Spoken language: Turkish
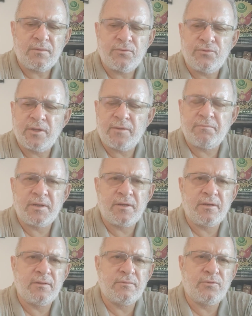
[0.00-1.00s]
Dünden
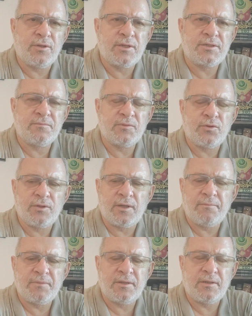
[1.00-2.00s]
beri dolaşımda
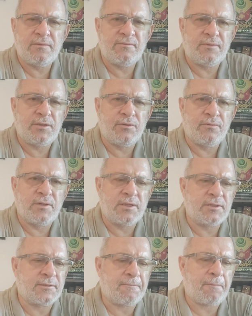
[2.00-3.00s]
olan bir video
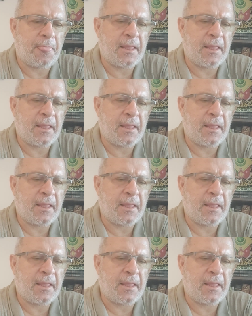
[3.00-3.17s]
var.